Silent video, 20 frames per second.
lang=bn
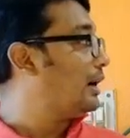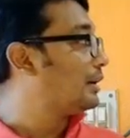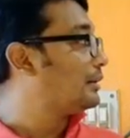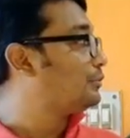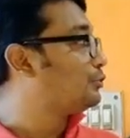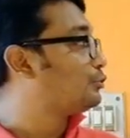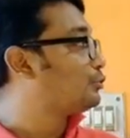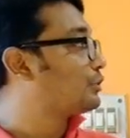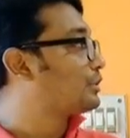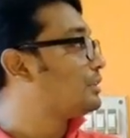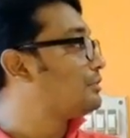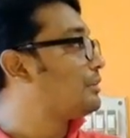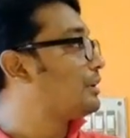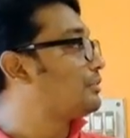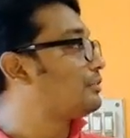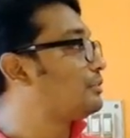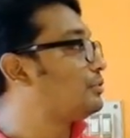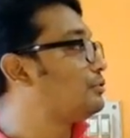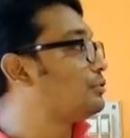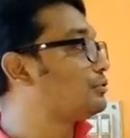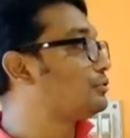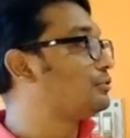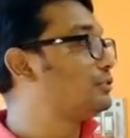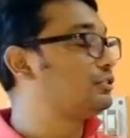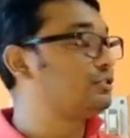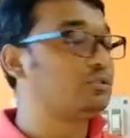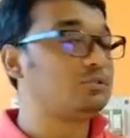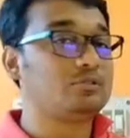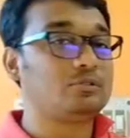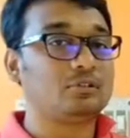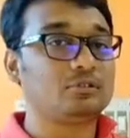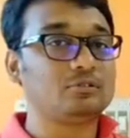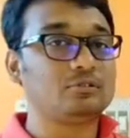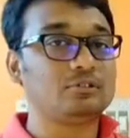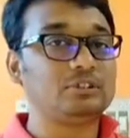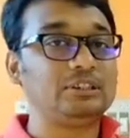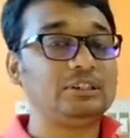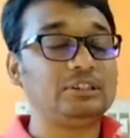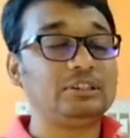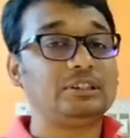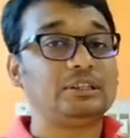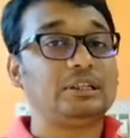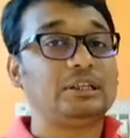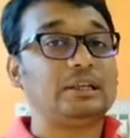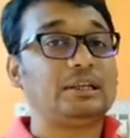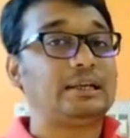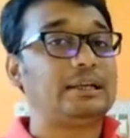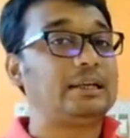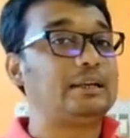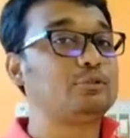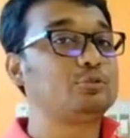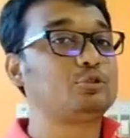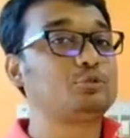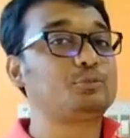আর দক্ষিণ ভারতের নদ নদ নদী এর